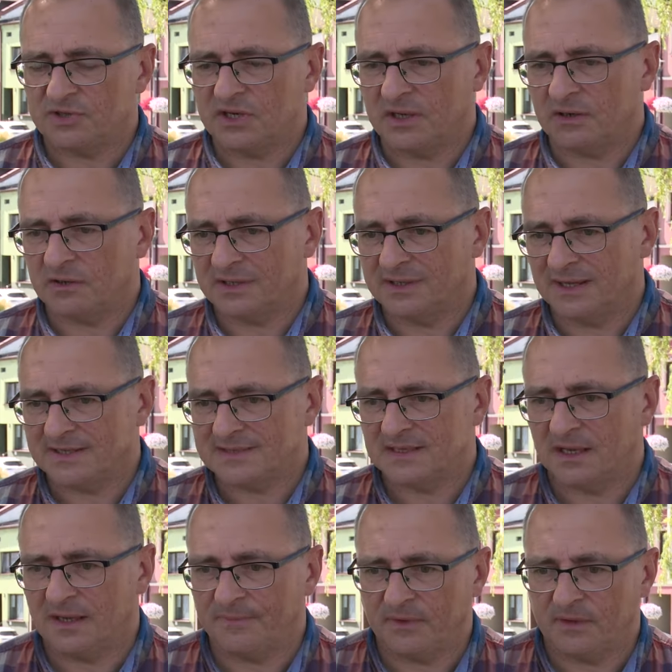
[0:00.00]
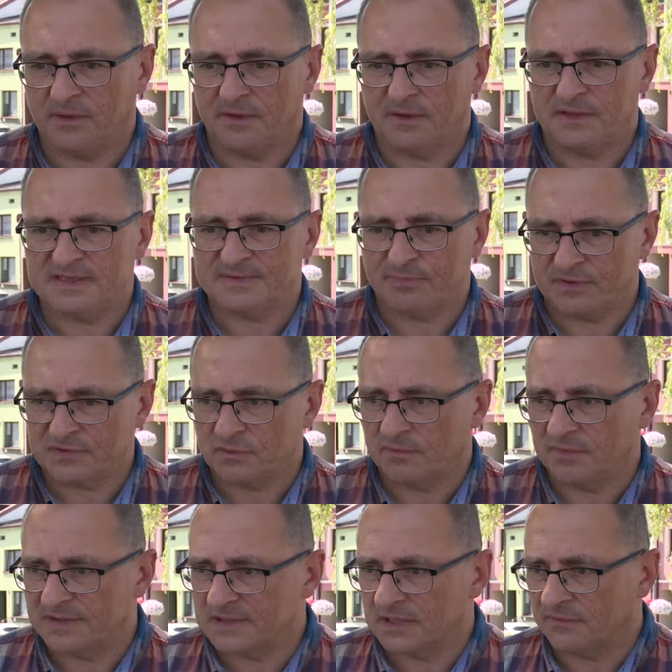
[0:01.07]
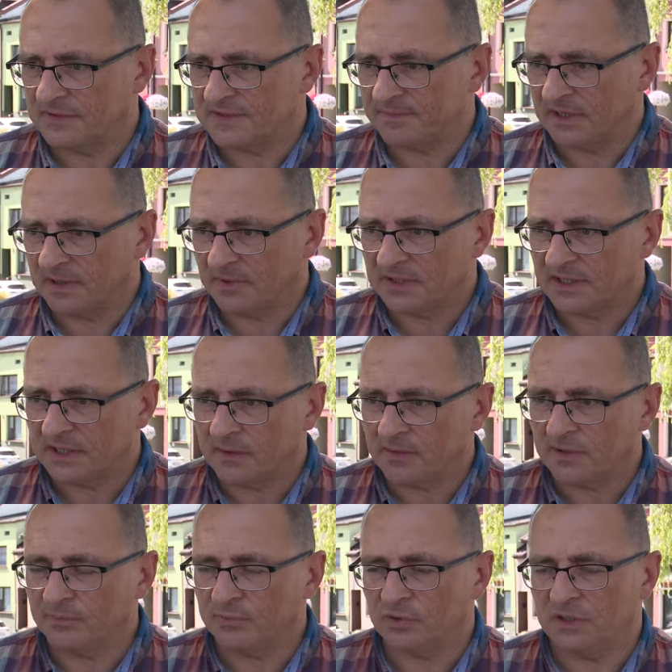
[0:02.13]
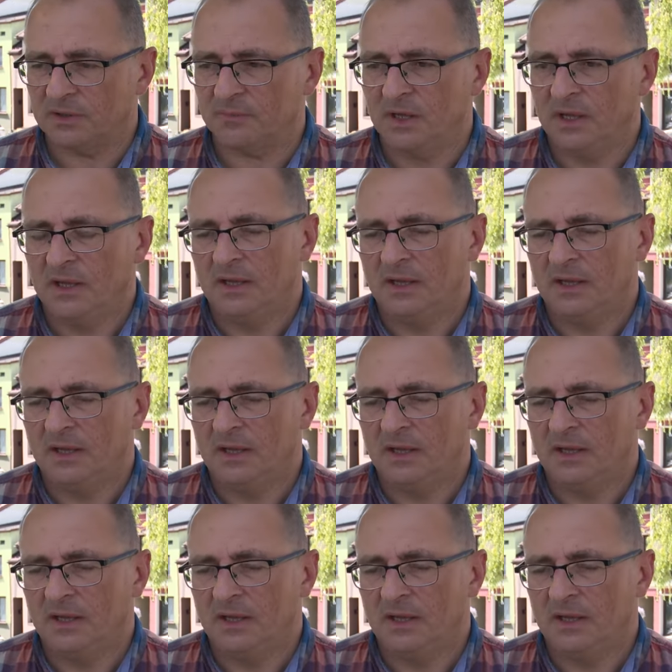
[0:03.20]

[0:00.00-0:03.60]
się jako redakcja e, z posłem miejscowym, z panem Henrykiem Kypurem